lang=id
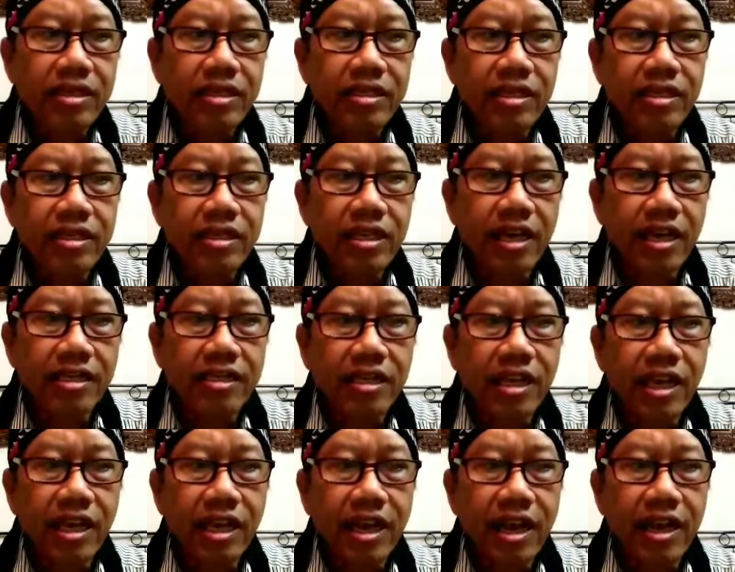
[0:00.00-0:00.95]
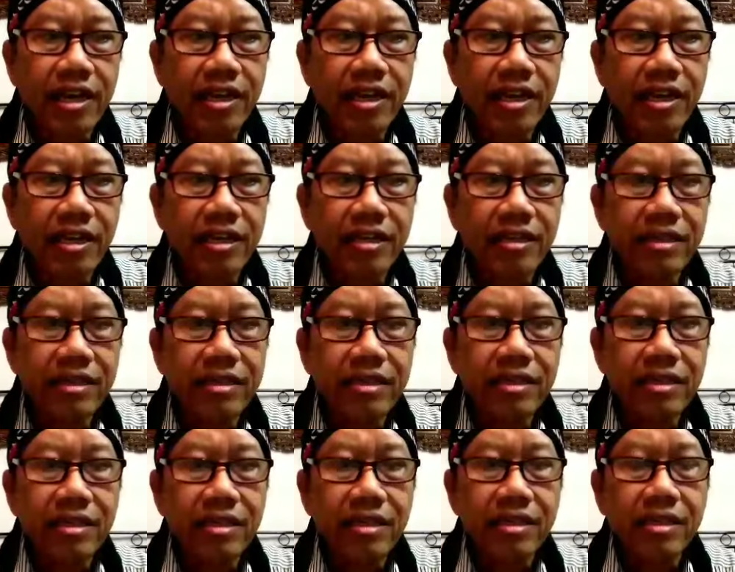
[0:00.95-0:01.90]
Sejak saya lahir,
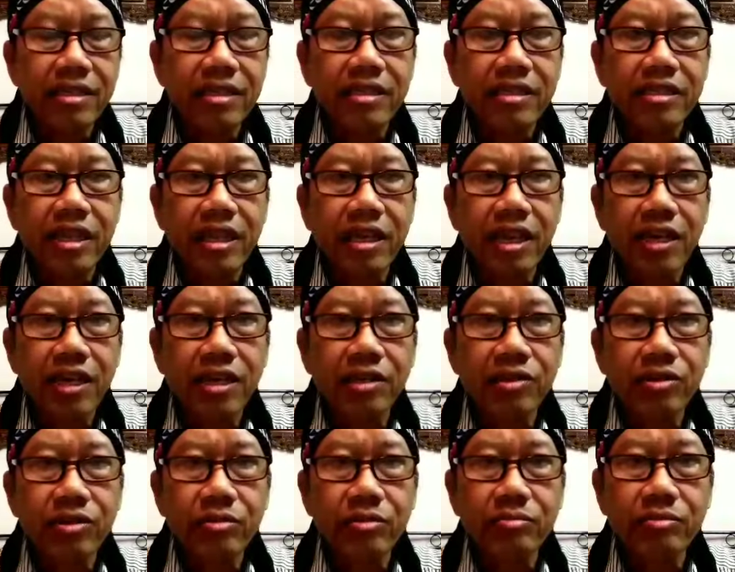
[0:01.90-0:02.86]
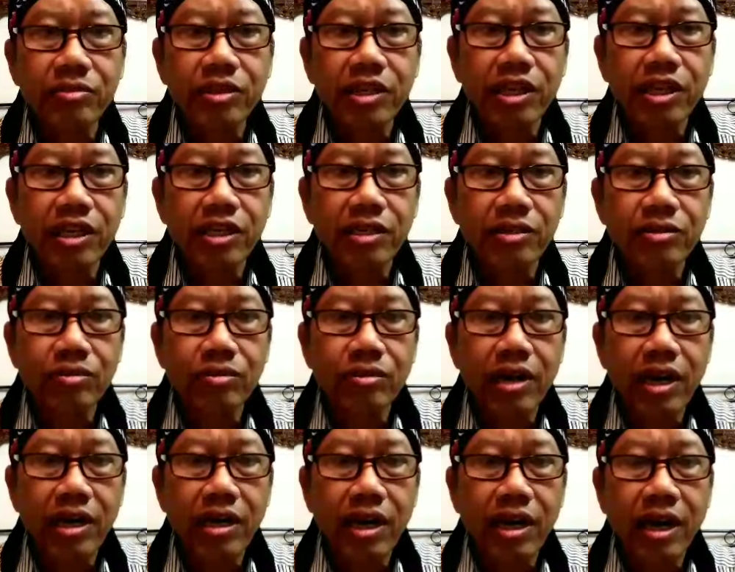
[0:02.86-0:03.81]
saya hidup di
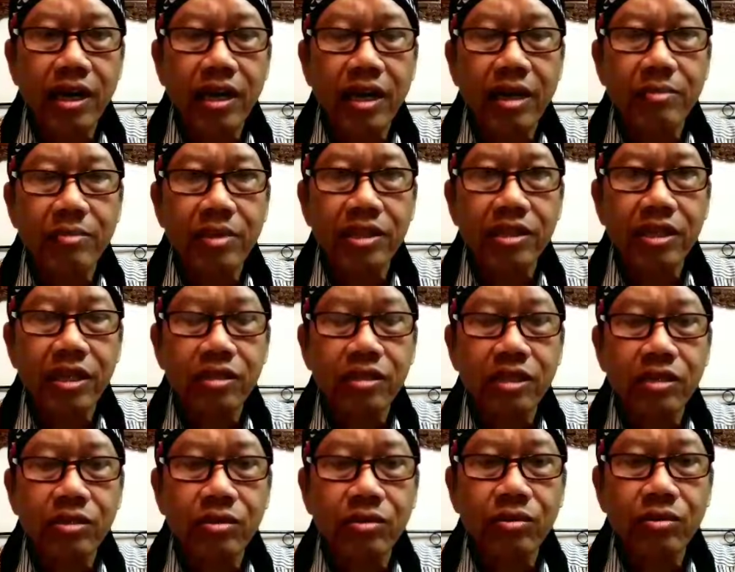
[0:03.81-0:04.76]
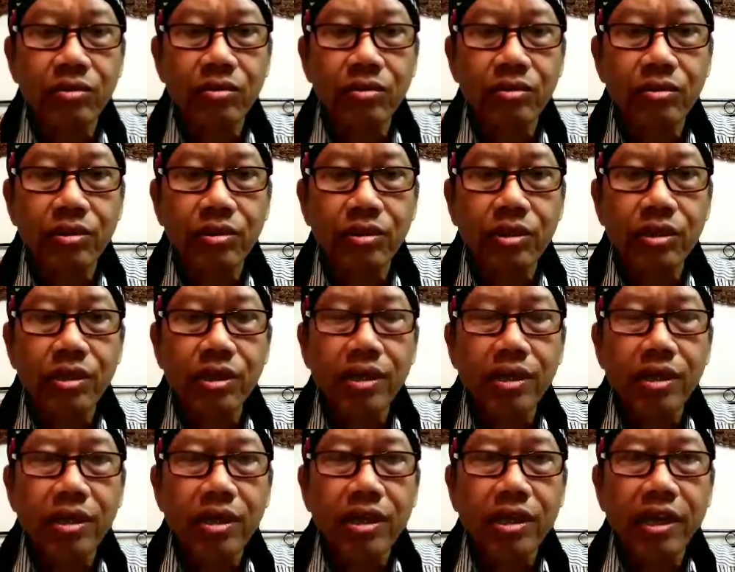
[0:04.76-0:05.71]
lingkungan agama tertentu
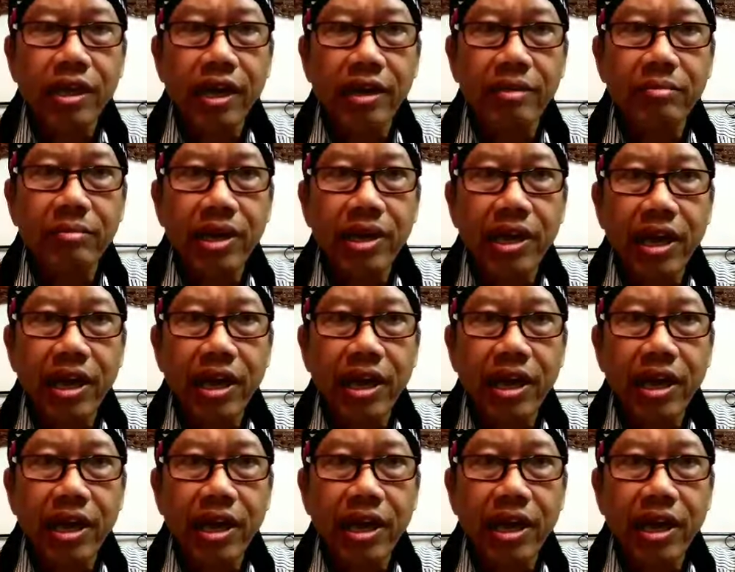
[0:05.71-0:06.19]
yang